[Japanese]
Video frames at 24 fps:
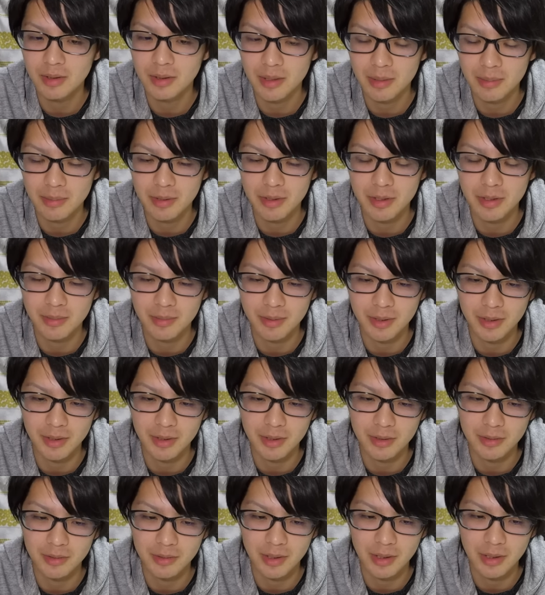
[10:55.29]
レベルきゅうまでいっ
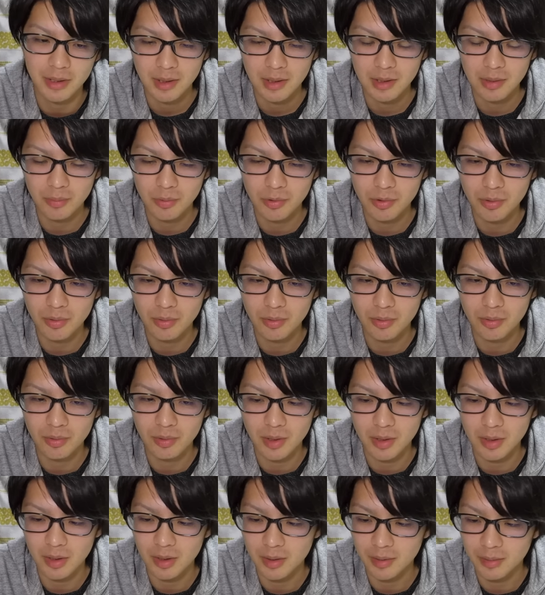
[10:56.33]
てるんで。あともういっこの方
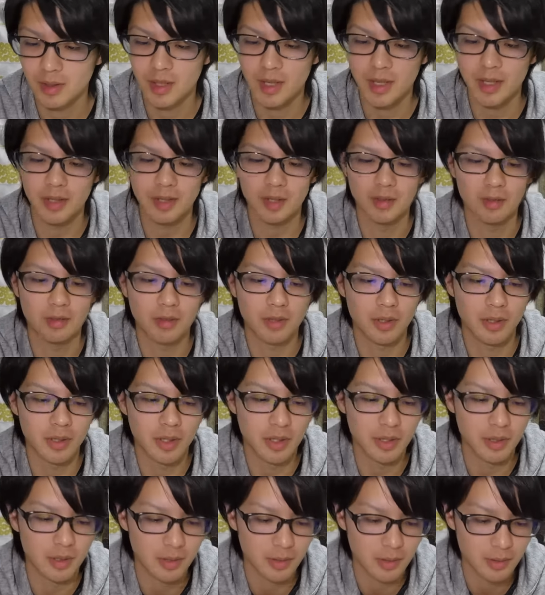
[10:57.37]
だな。はい、これ
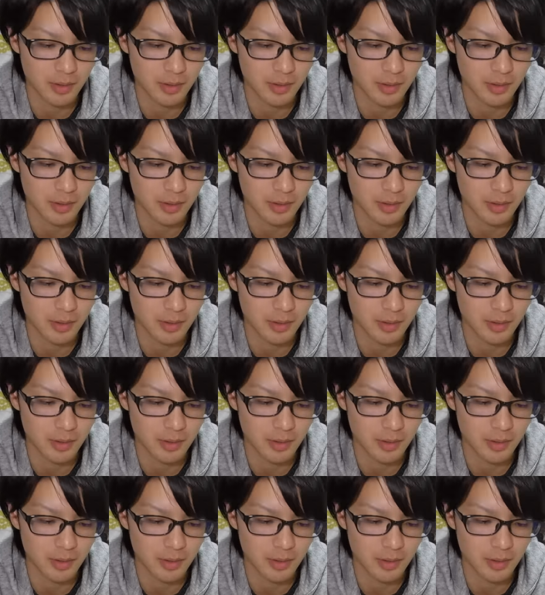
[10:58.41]
ね。